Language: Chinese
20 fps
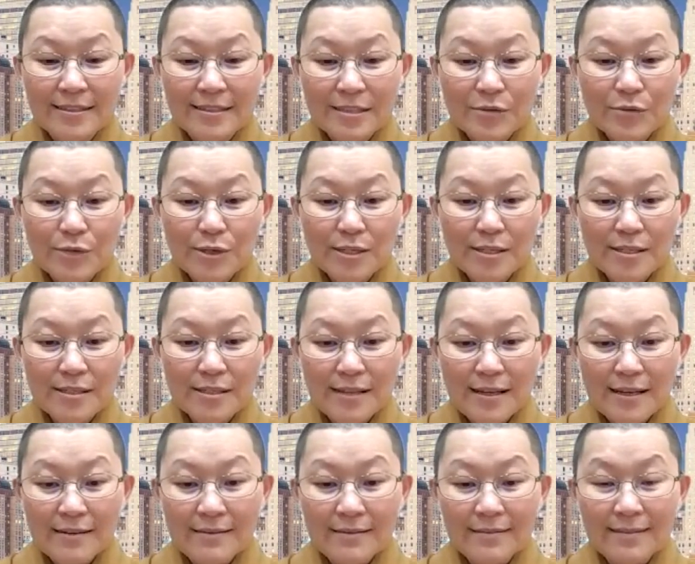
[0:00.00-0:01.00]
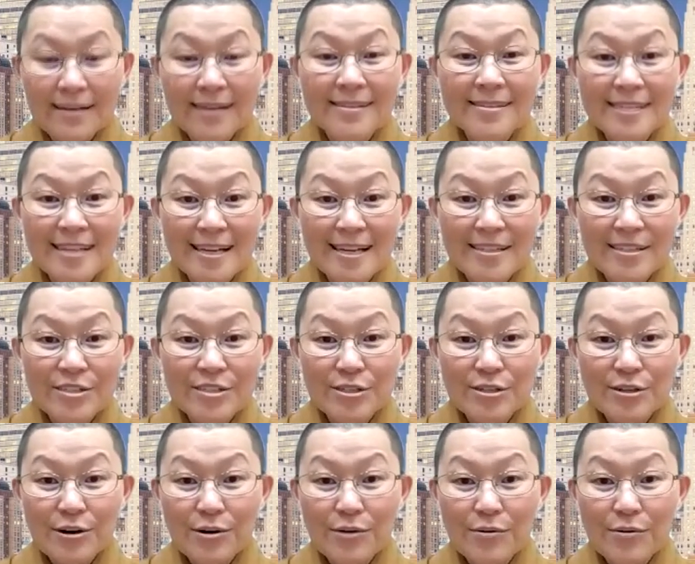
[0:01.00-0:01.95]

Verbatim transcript: 身为当当家的时